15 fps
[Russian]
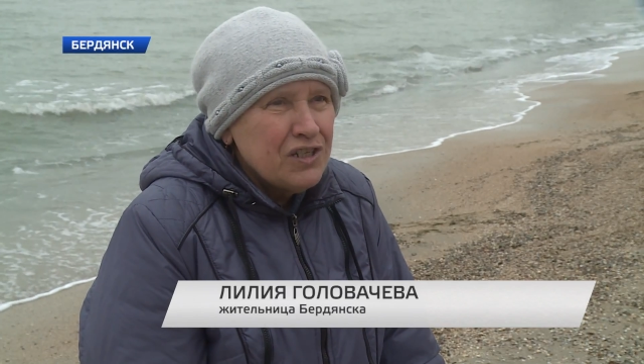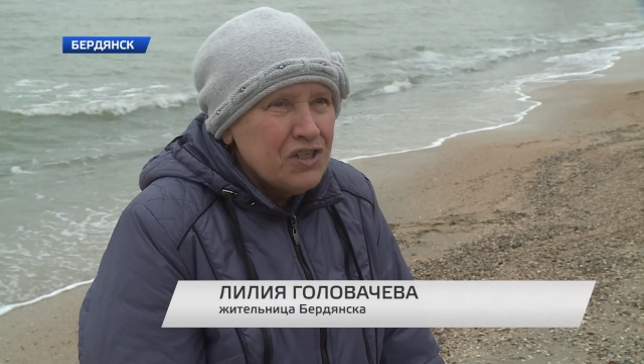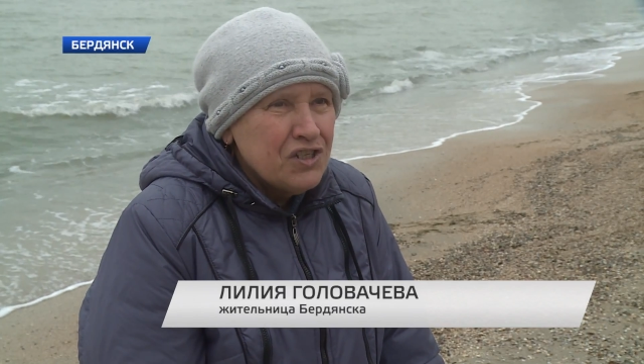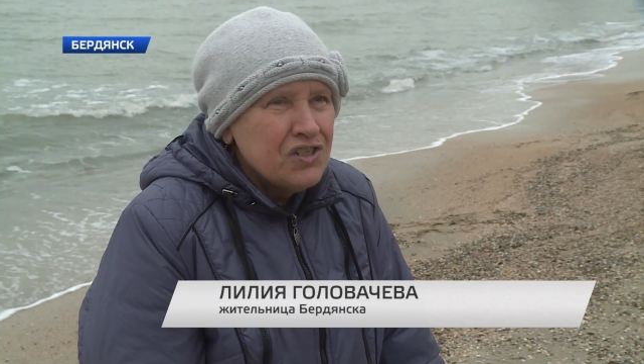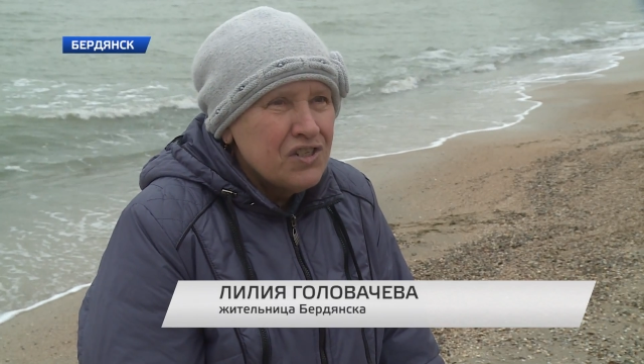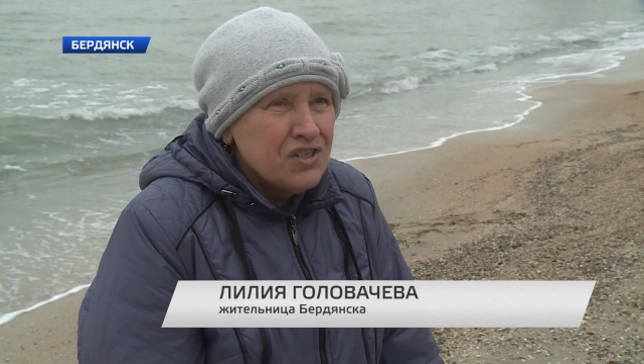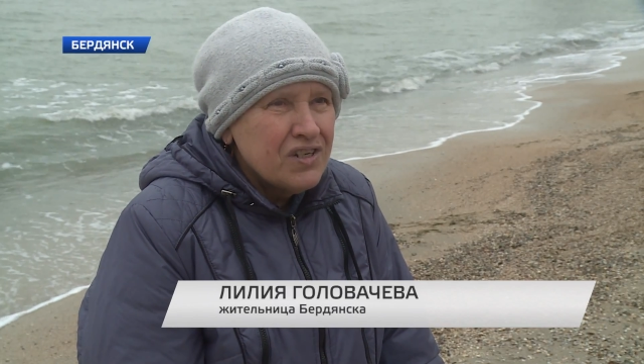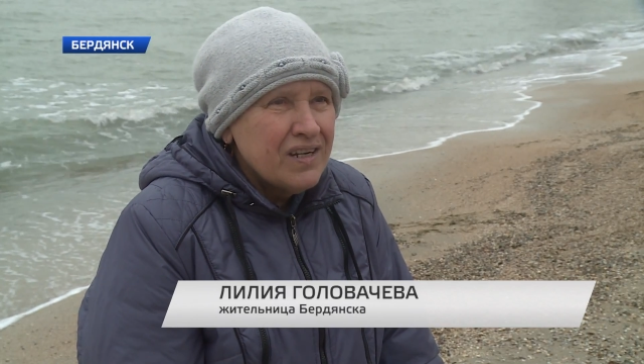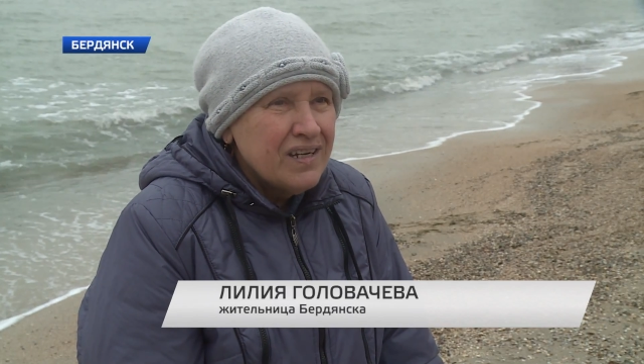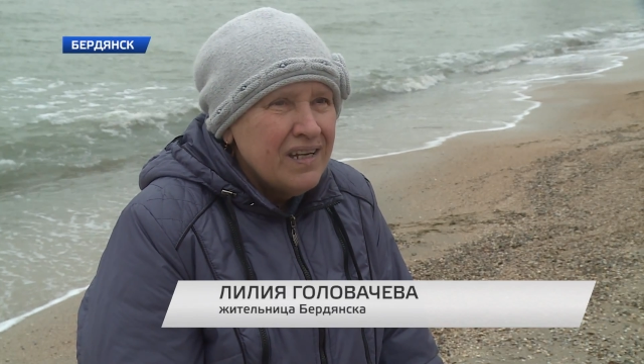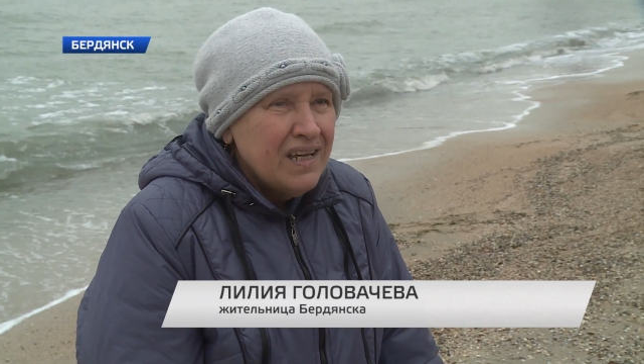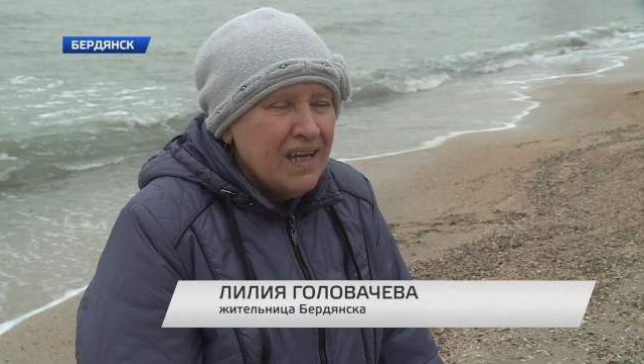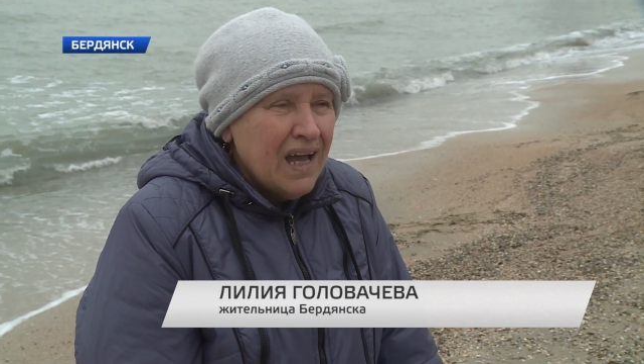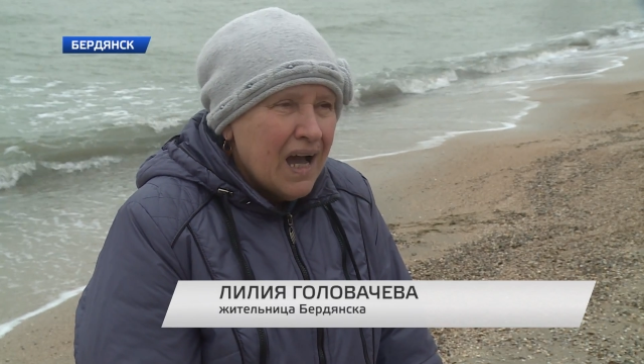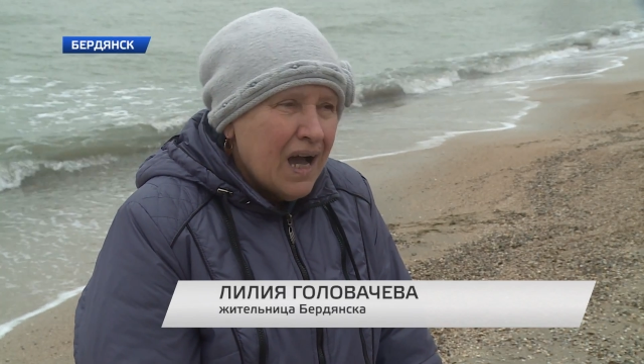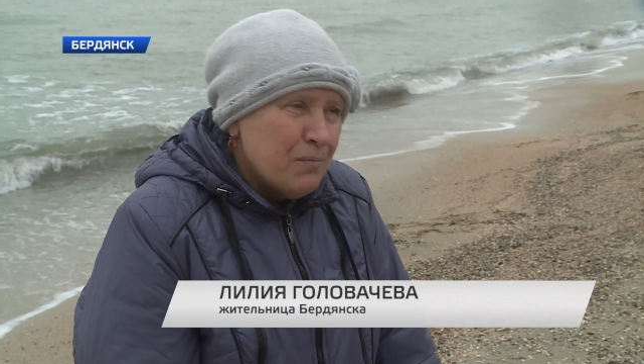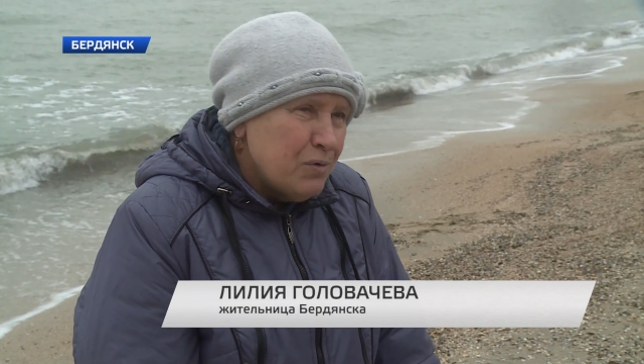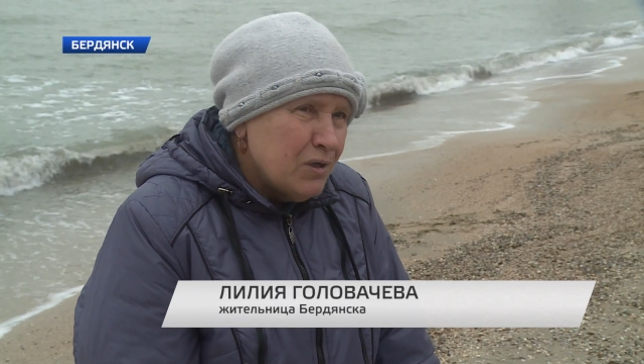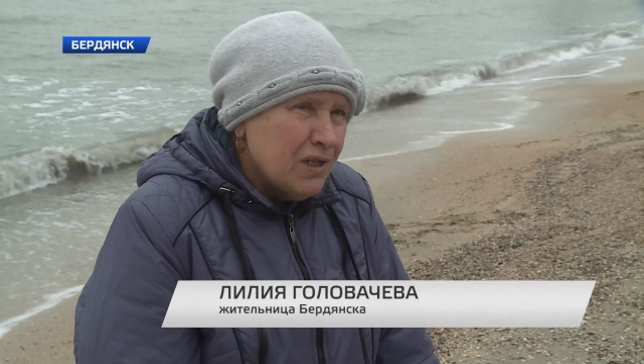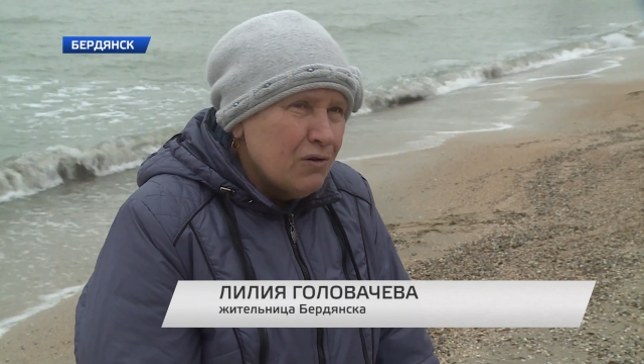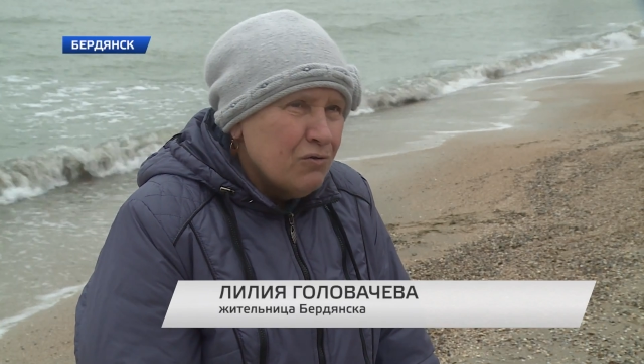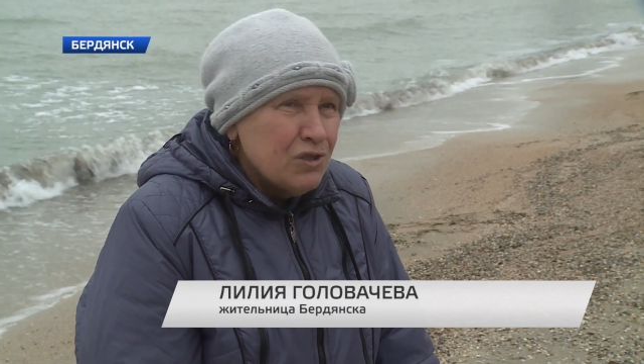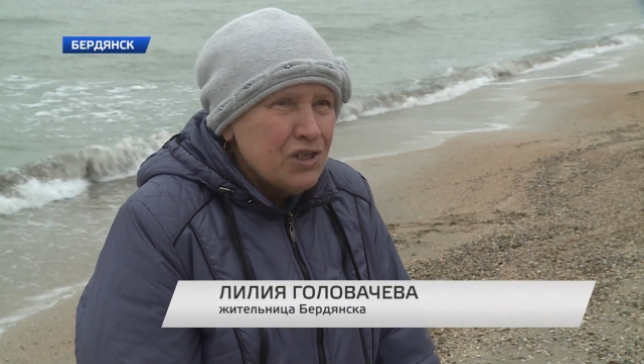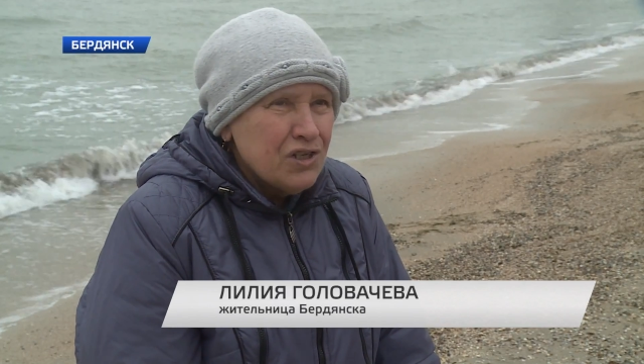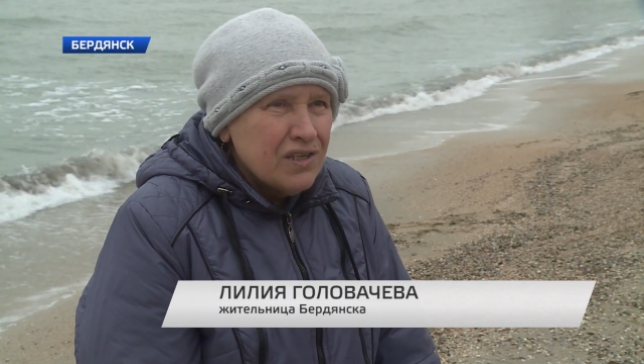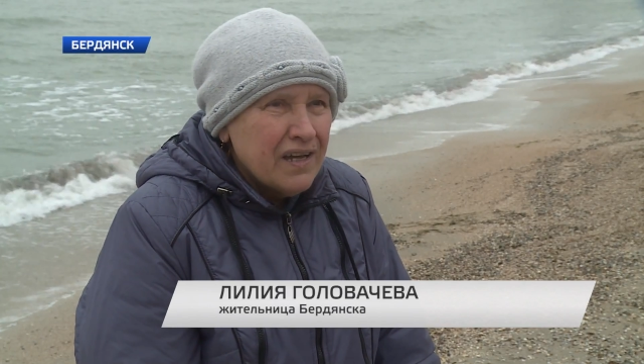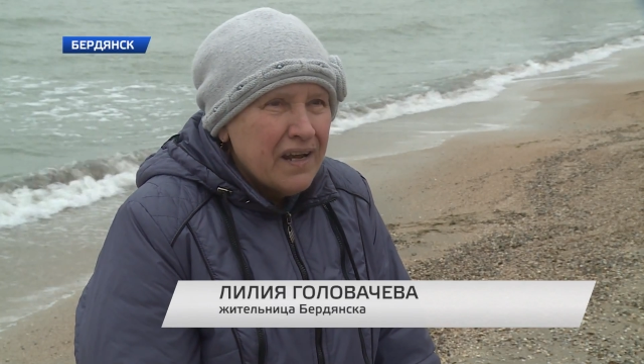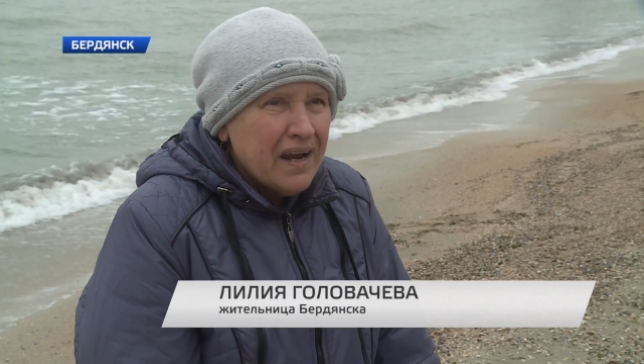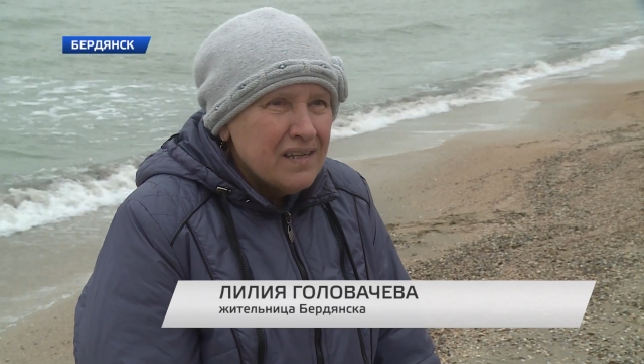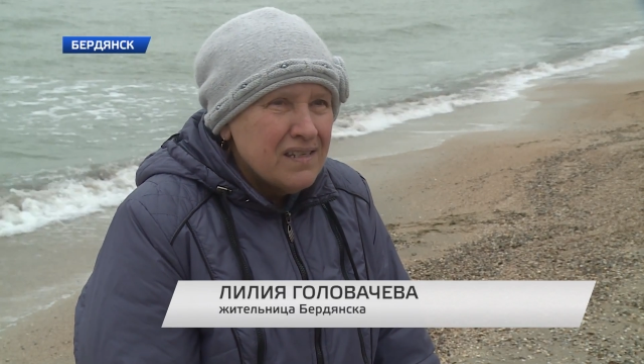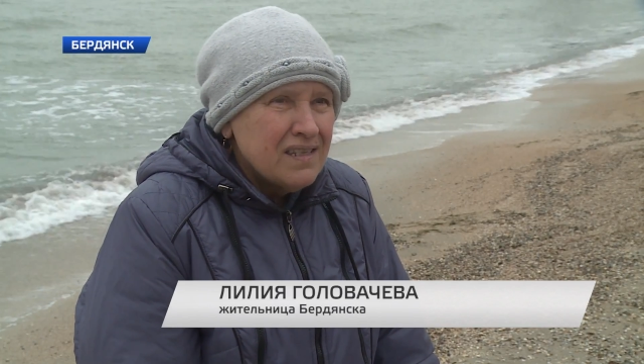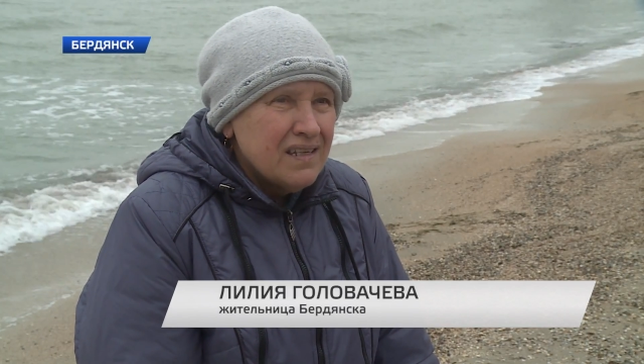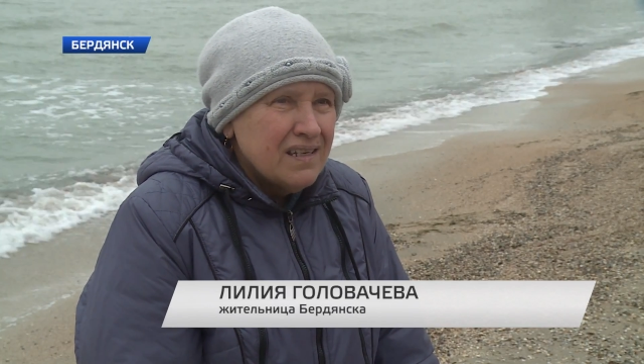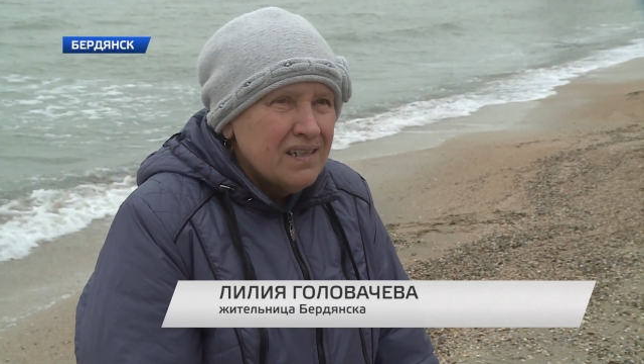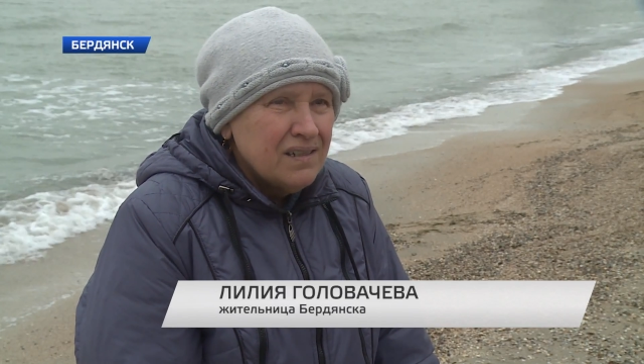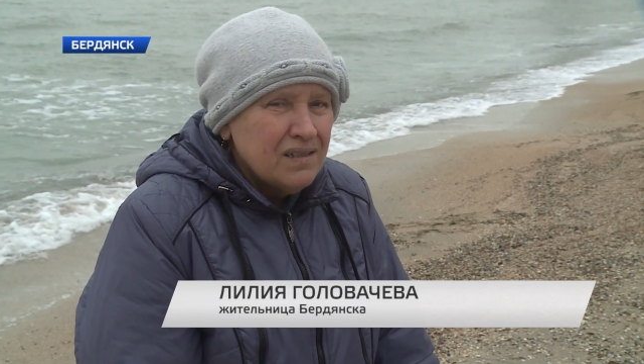чище. А было очень грязно.